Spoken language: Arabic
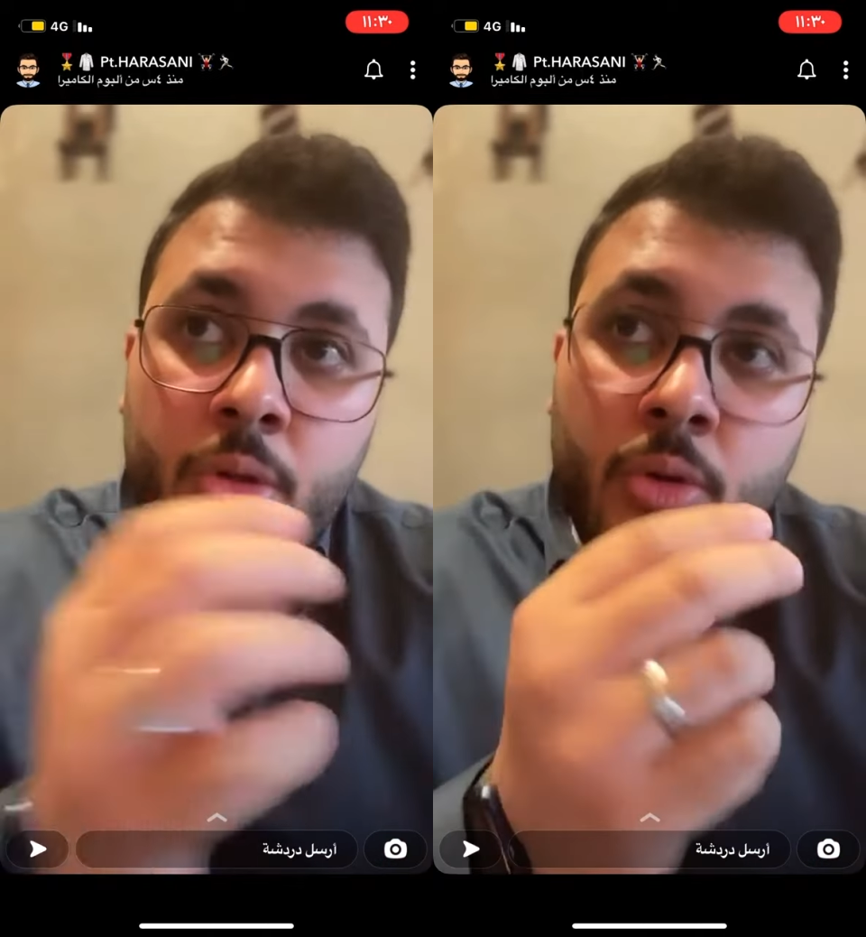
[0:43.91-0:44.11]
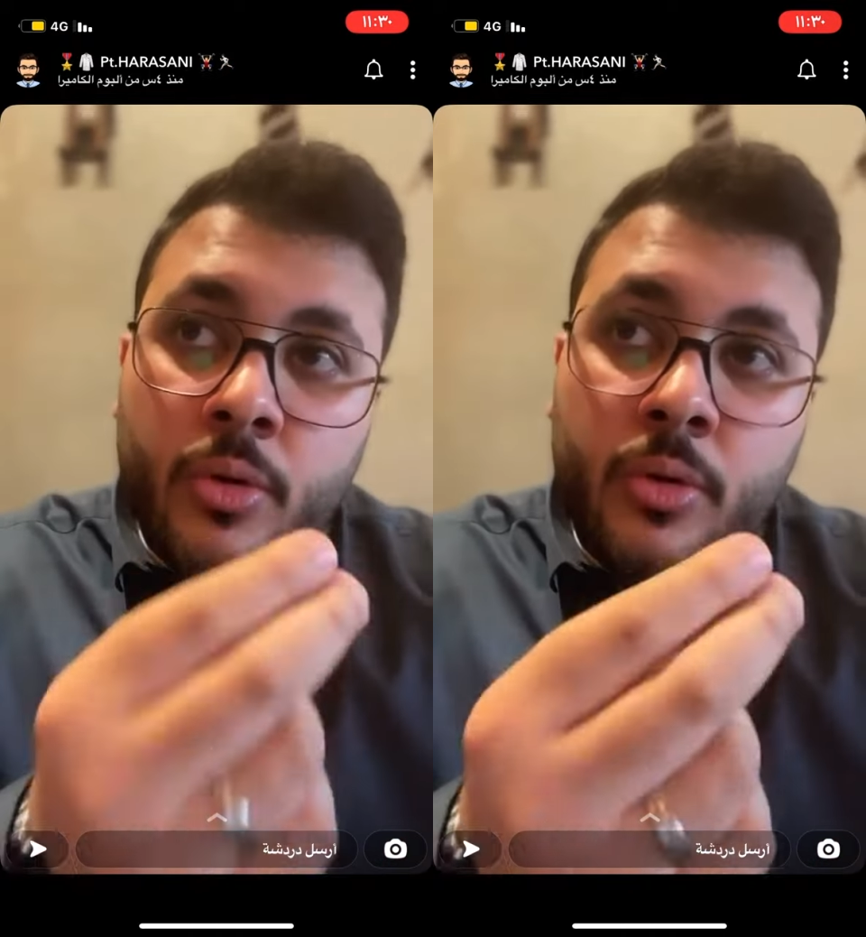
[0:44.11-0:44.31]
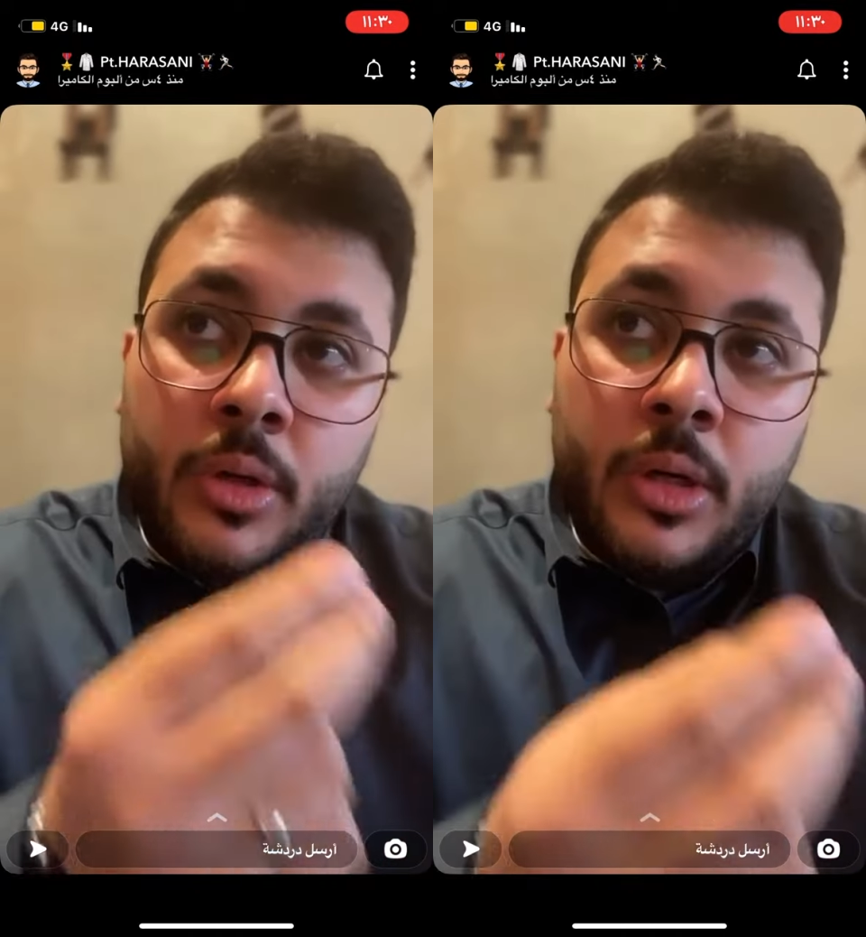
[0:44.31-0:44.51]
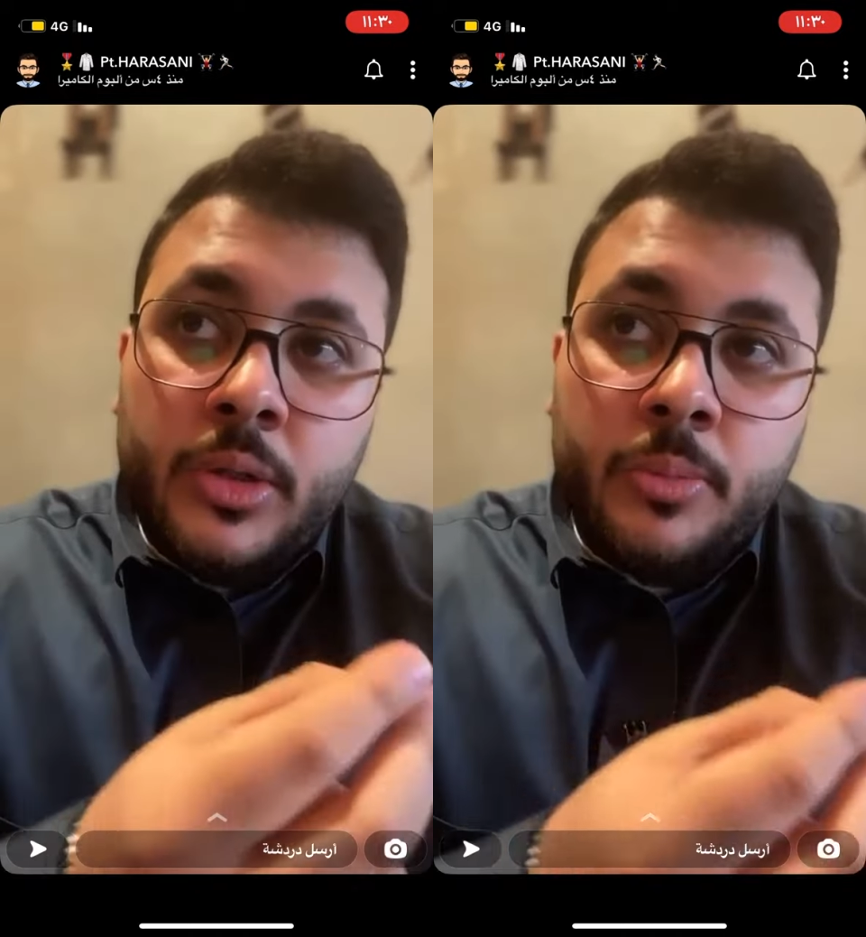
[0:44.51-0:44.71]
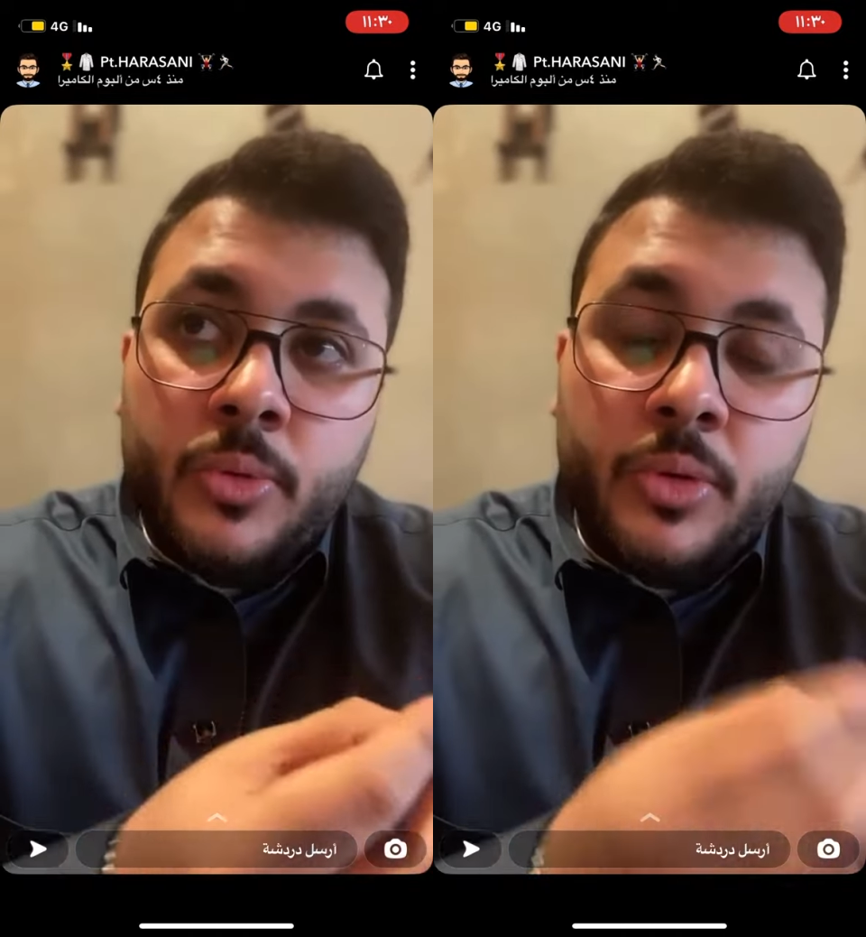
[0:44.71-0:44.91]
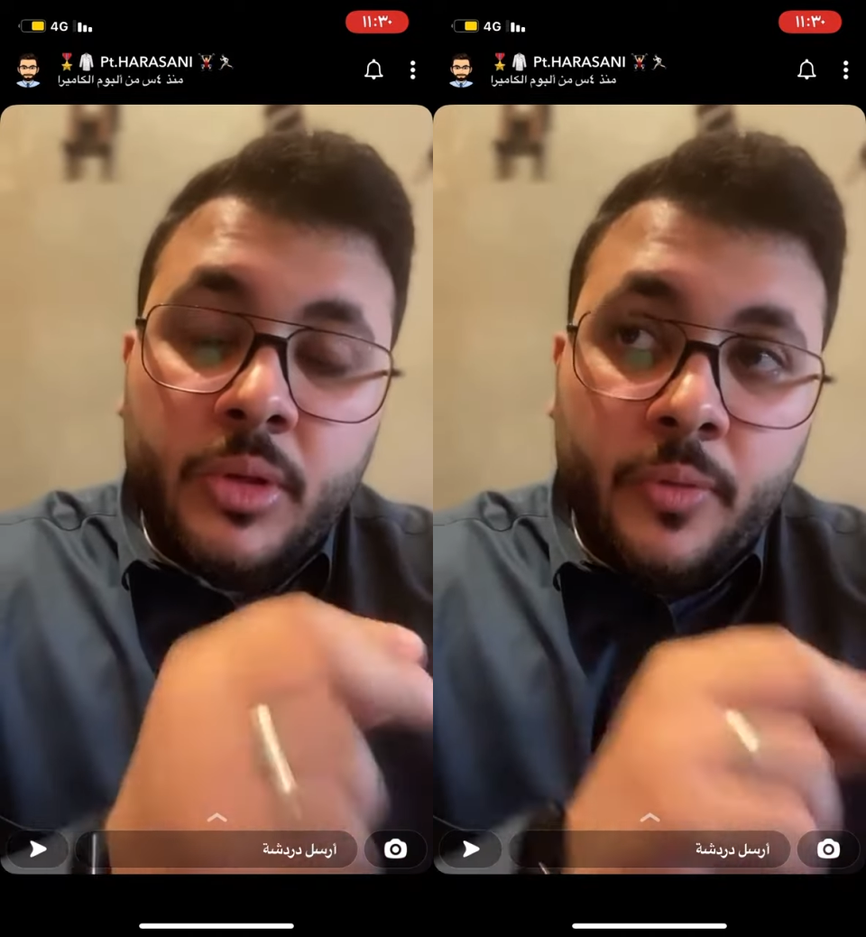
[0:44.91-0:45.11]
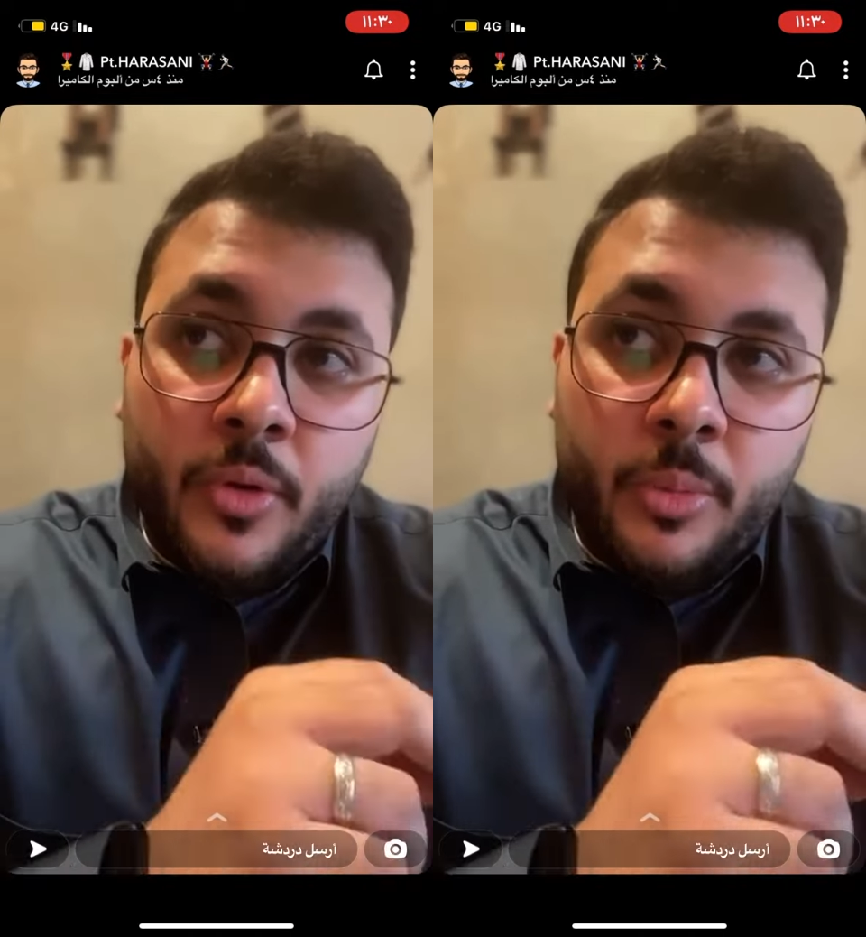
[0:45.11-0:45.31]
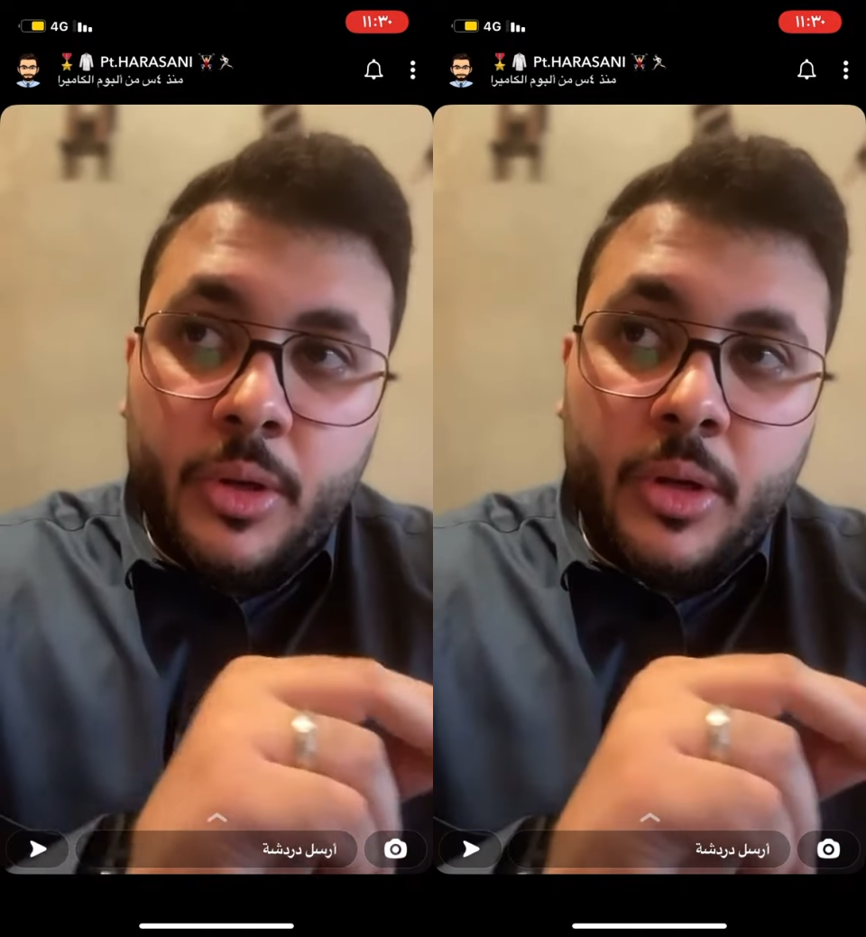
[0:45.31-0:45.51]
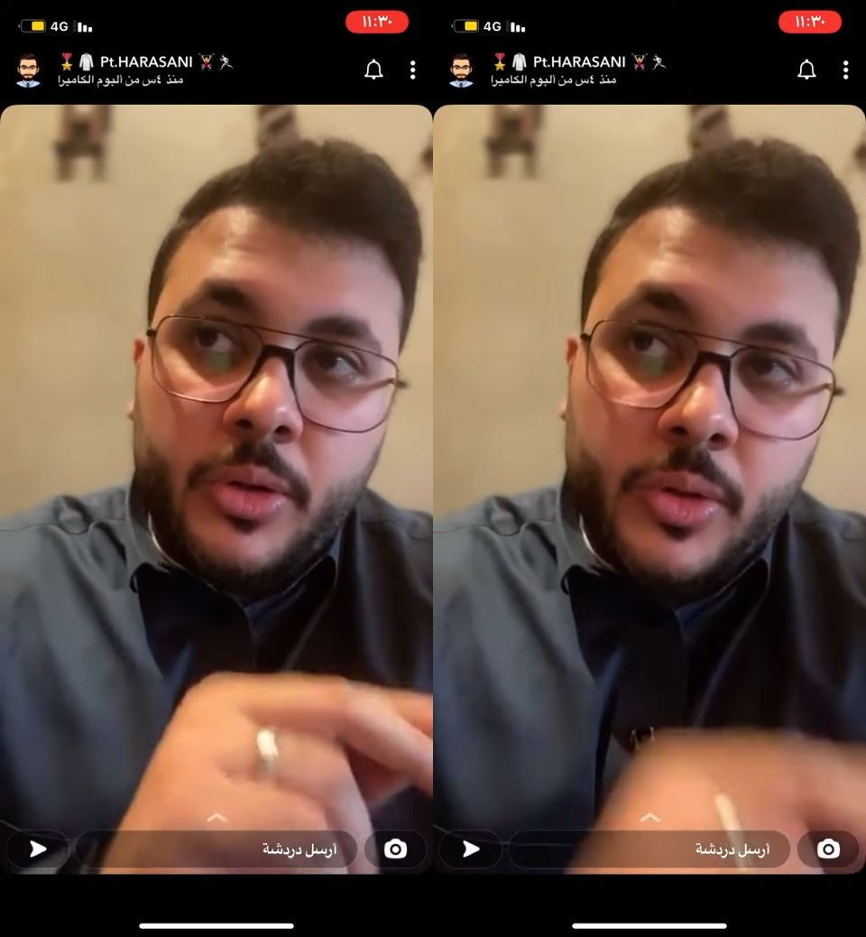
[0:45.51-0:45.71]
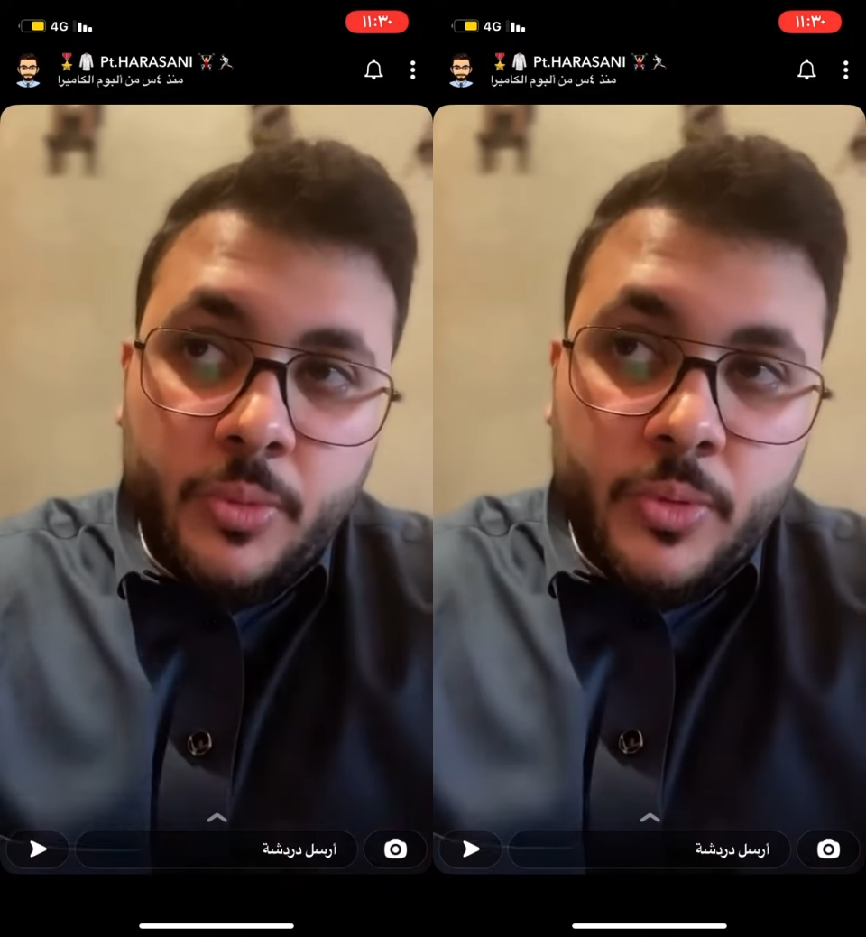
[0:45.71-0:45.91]
نوع اللي يسموه الديفورمتي اللي
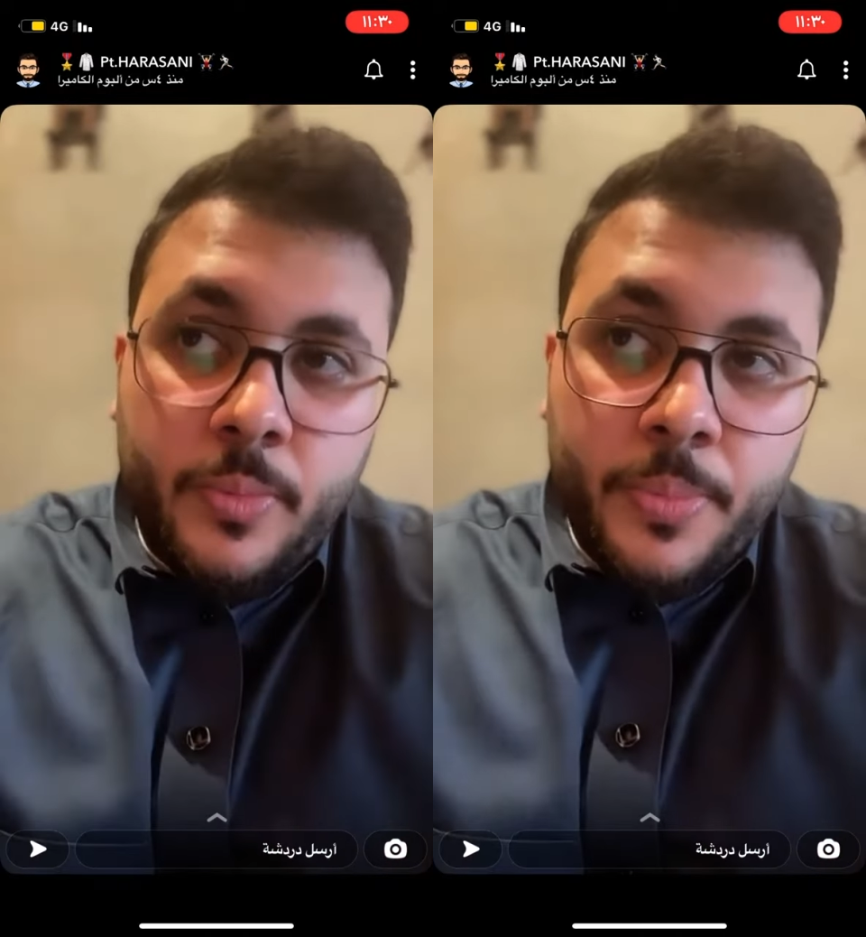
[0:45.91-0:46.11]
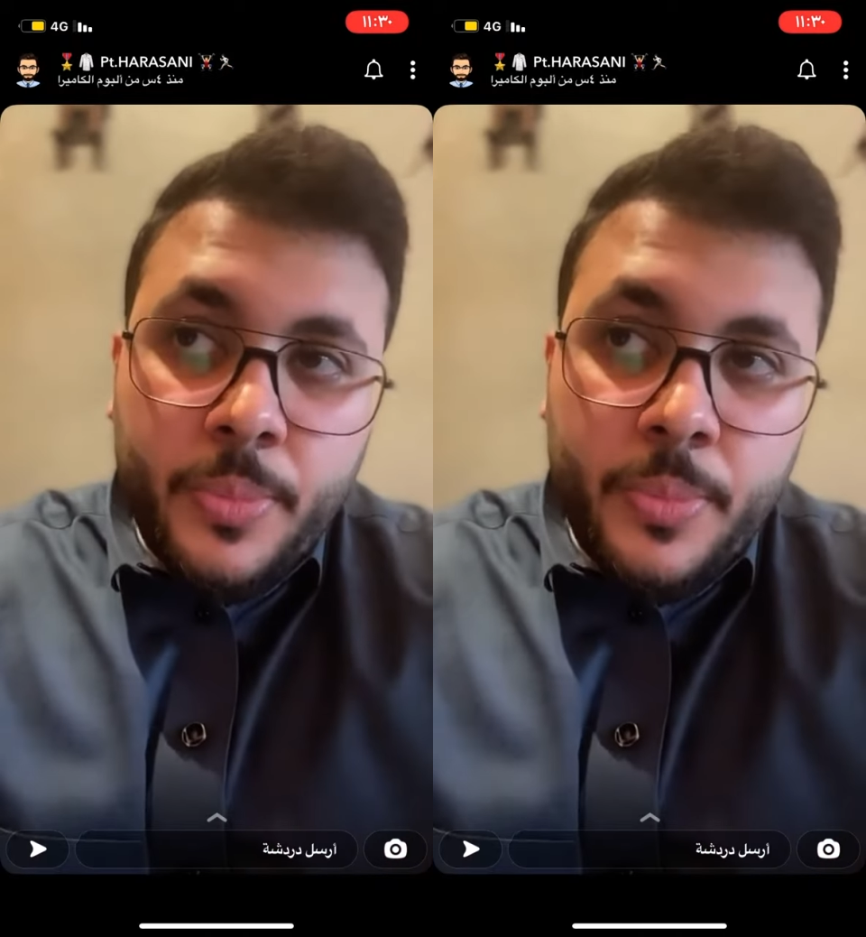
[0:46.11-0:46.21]
يسموه